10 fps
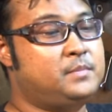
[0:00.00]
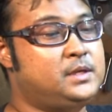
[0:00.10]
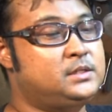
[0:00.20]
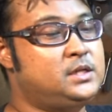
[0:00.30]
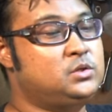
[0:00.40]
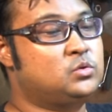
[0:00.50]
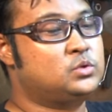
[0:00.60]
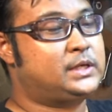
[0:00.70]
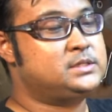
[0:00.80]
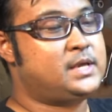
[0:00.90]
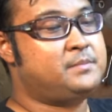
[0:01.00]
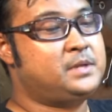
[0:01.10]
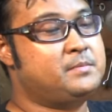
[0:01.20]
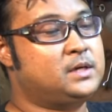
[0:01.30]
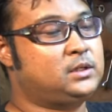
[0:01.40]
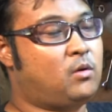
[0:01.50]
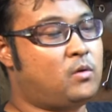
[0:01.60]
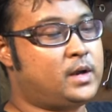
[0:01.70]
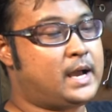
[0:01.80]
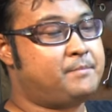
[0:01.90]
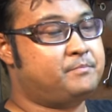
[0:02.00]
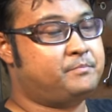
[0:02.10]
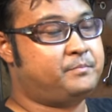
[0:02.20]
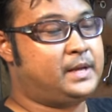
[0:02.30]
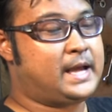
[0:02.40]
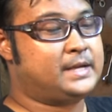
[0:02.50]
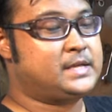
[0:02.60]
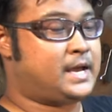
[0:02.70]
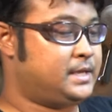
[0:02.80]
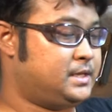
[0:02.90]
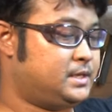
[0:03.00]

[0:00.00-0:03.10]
มีที่อยู่ชัดเจนมีเบอร์โทรนะครับ เป็นร้านใหญ่